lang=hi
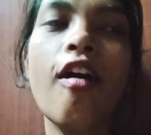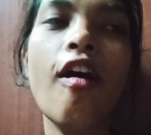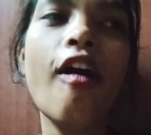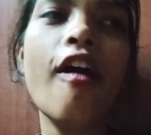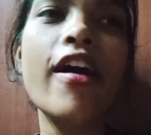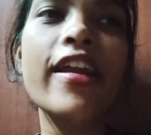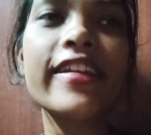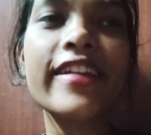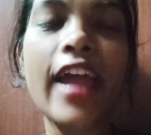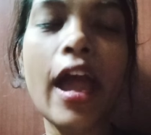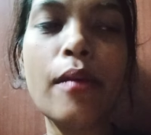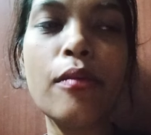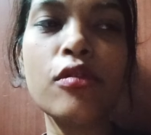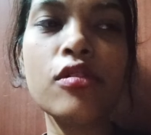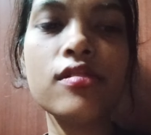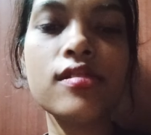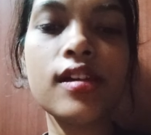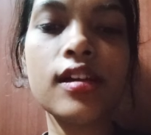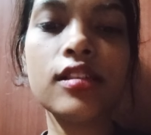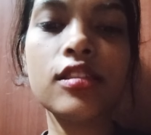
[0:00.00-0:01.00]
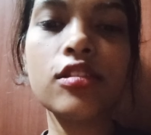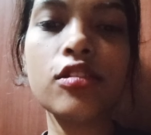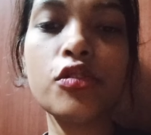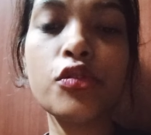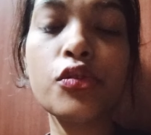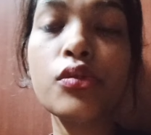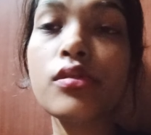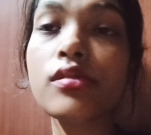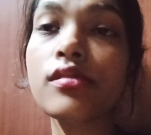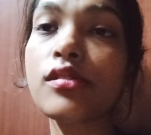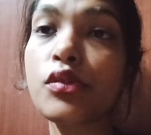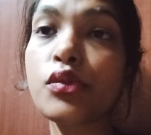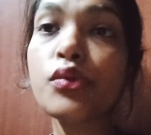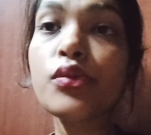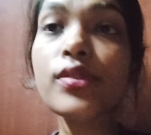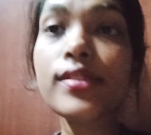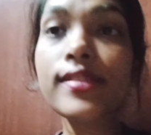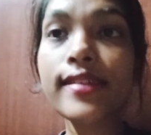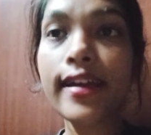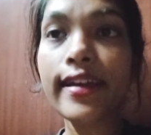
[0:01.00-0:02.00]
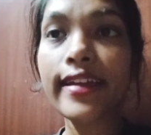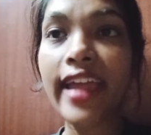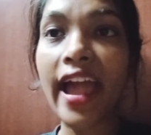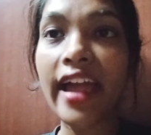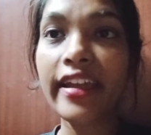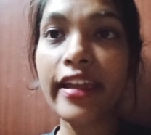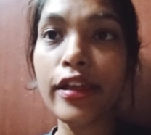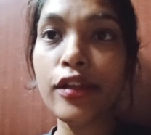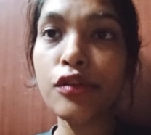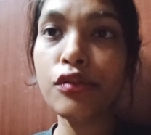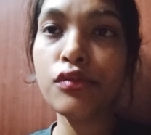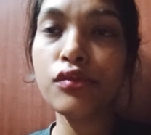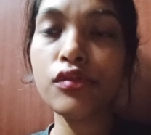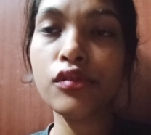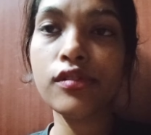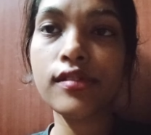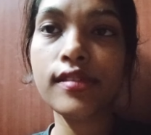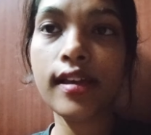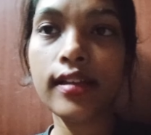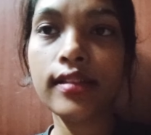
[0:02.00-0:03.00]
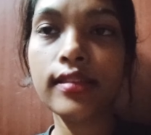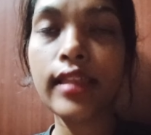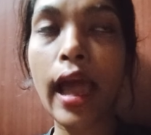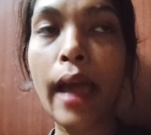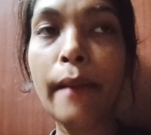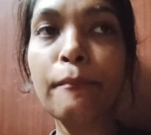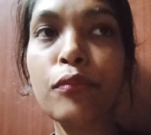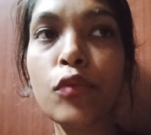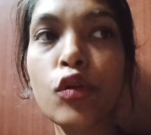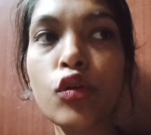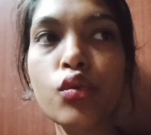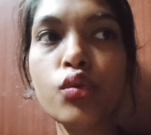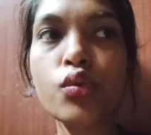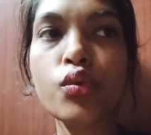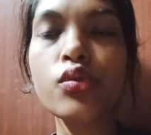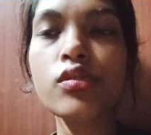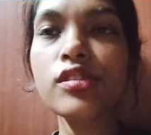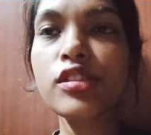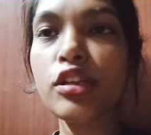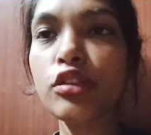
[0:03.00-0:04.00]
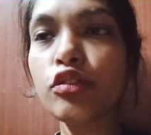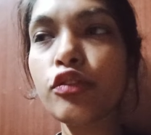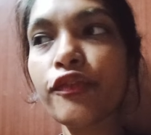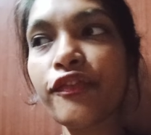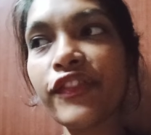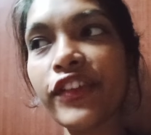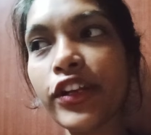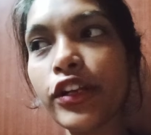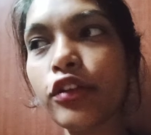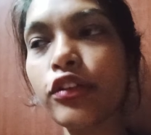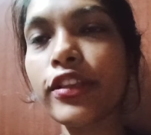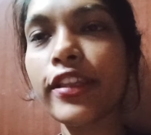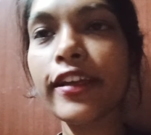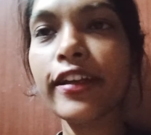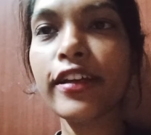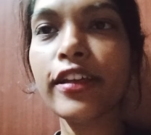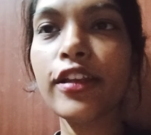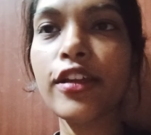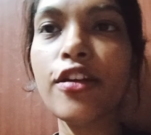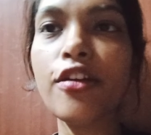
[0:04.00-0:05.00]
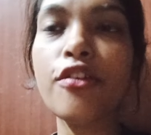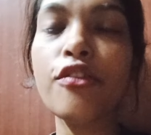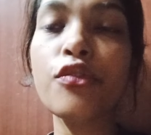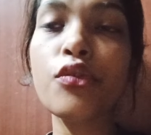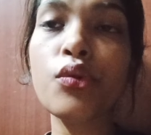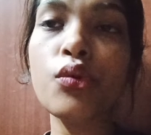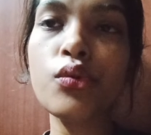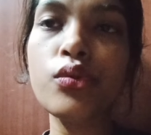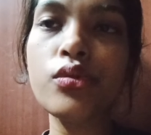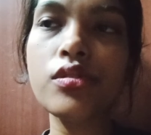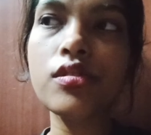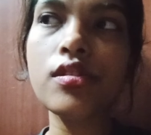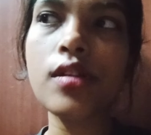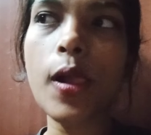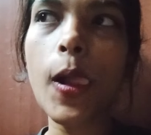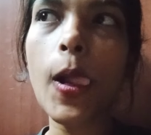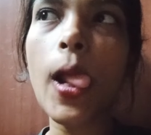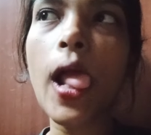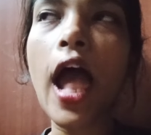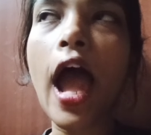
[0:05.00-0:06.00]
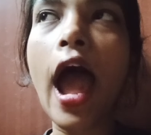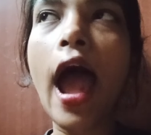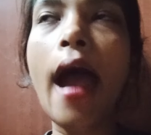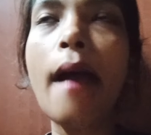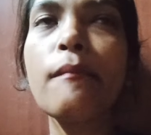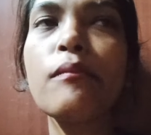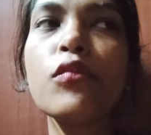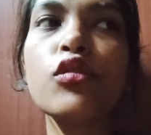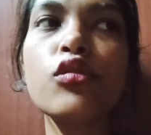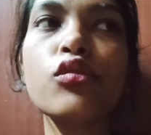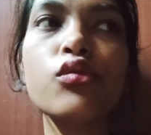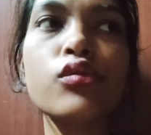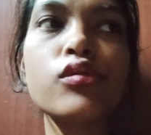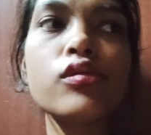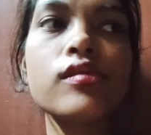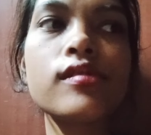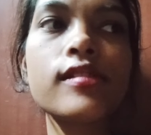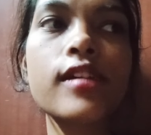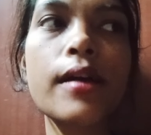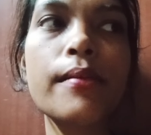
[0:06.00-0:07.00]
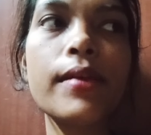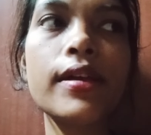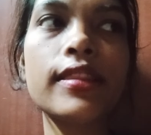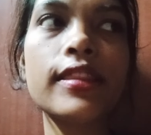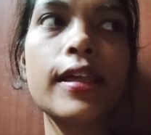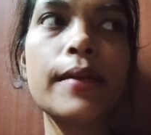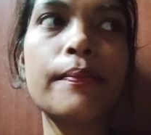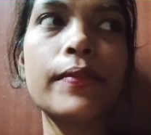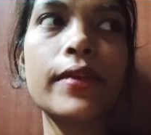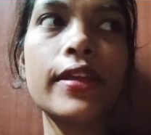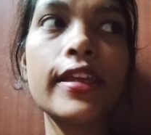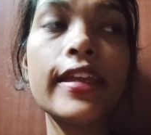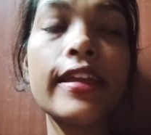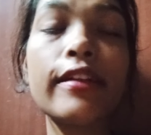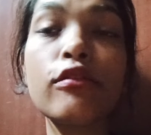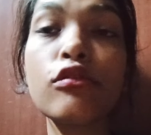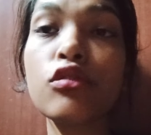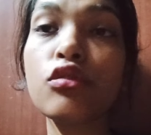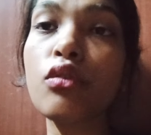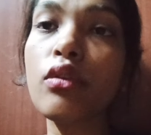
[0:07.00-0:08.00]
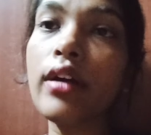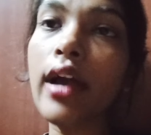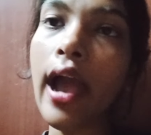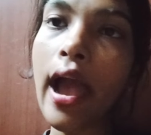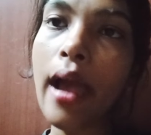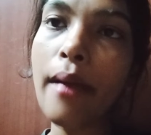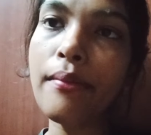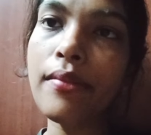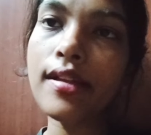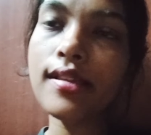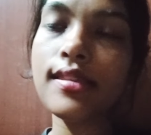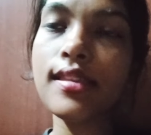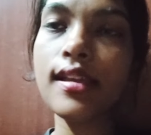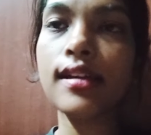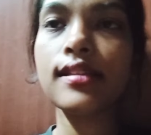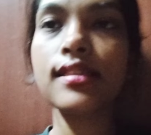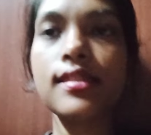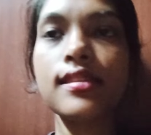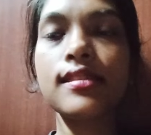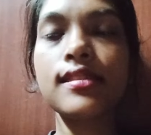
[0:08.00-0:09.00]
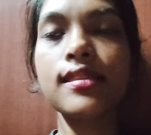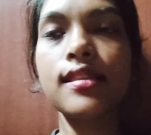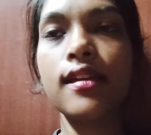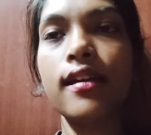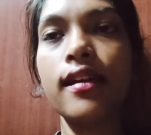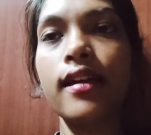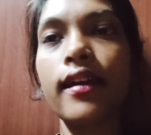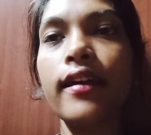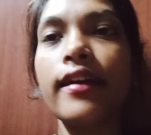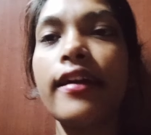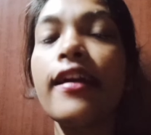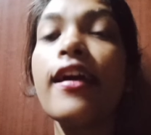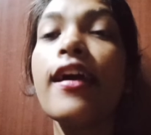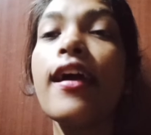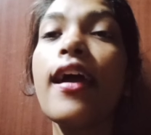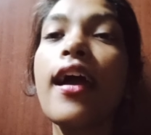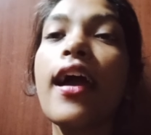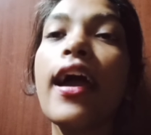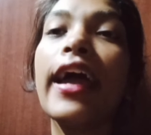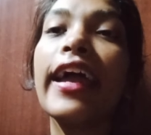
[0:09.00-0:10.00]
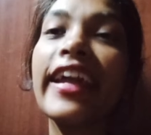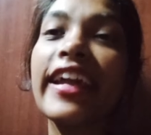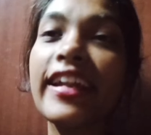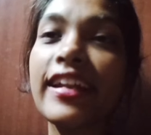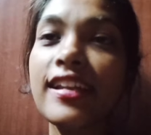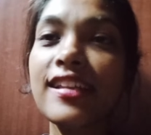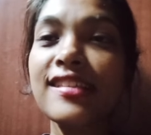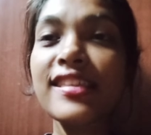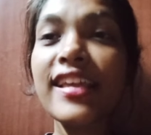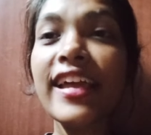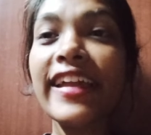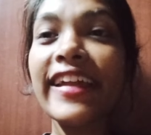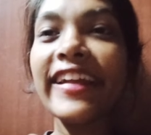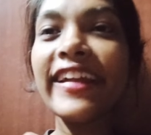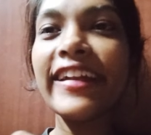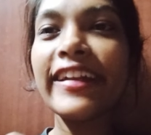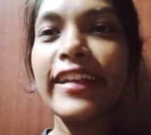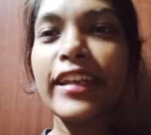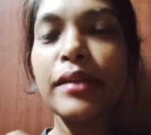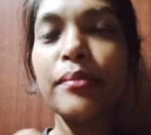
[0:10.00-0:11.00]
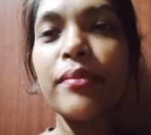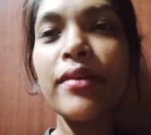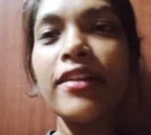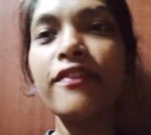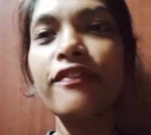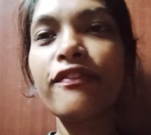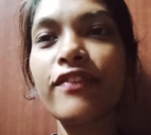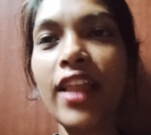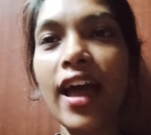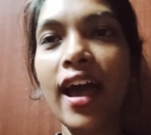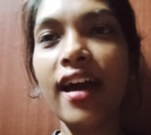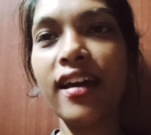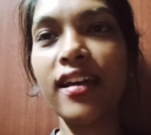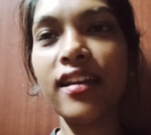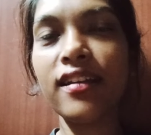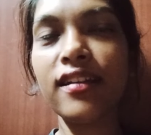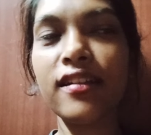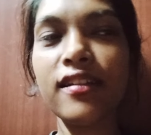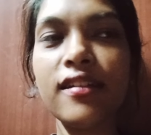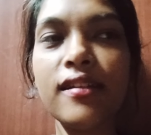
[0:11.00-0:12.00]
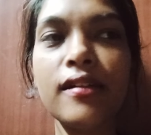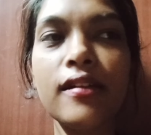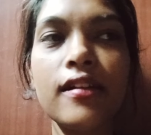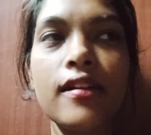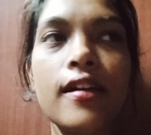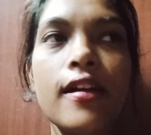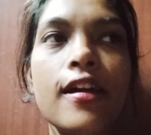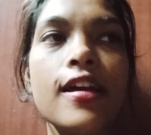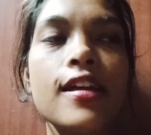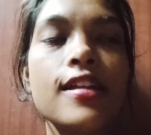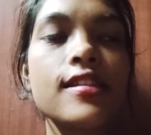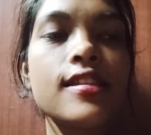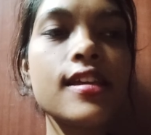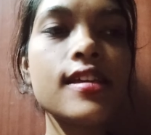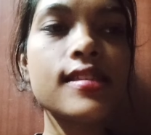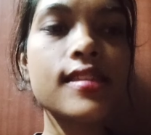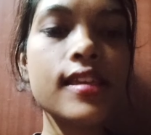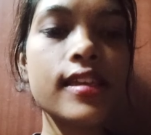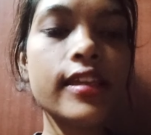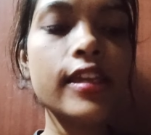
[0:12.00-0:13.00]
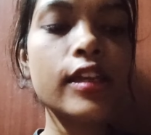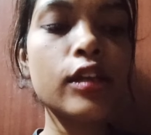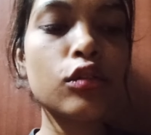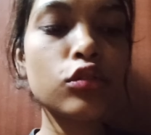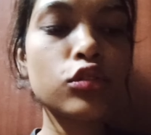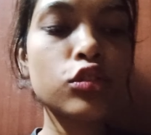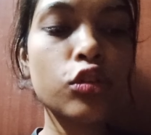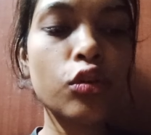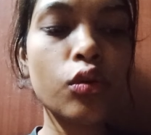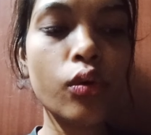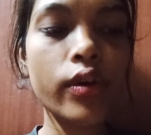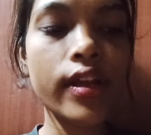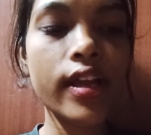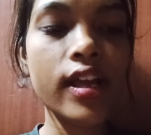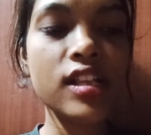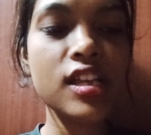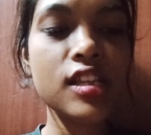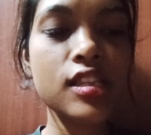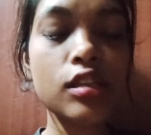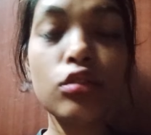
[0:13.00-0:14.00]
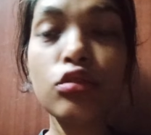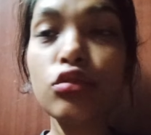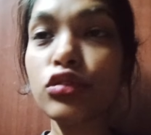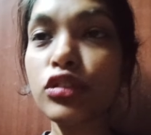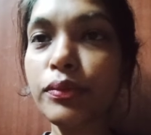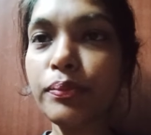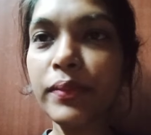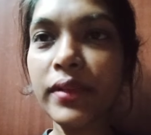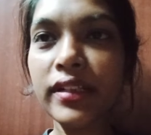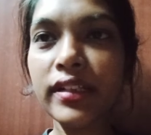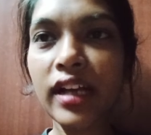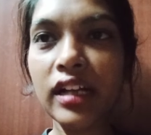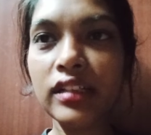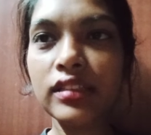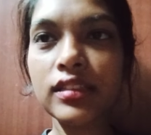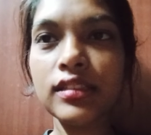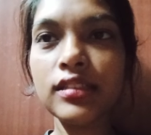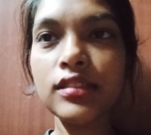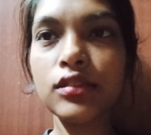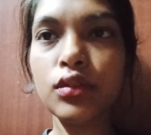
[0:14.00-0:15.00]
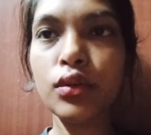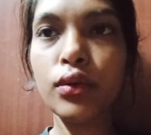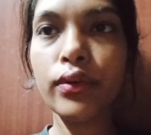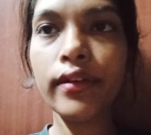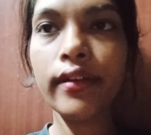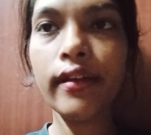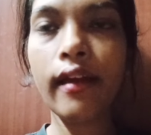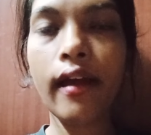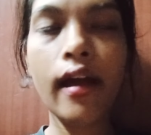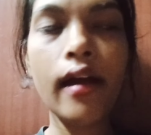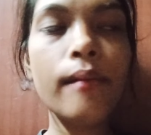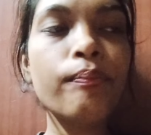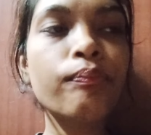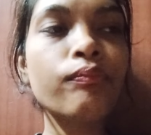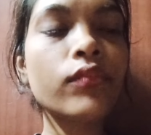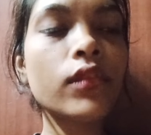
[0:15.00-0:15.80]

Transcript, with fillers: और क्या बोल सकती है रोज़ रोज़ का क्या क्या यूज़ हो सकता है आप लोग रोज़ ये जो वीडियो देख रहे हो रोज़ हम लोग रोज़ का मतलब कि उसको खा भी सकते हैं इट इज़ अ एटिबल फ्लावर जैसे कि कुछ हो गया जैसे कुछ मीठा चीज़ हो गया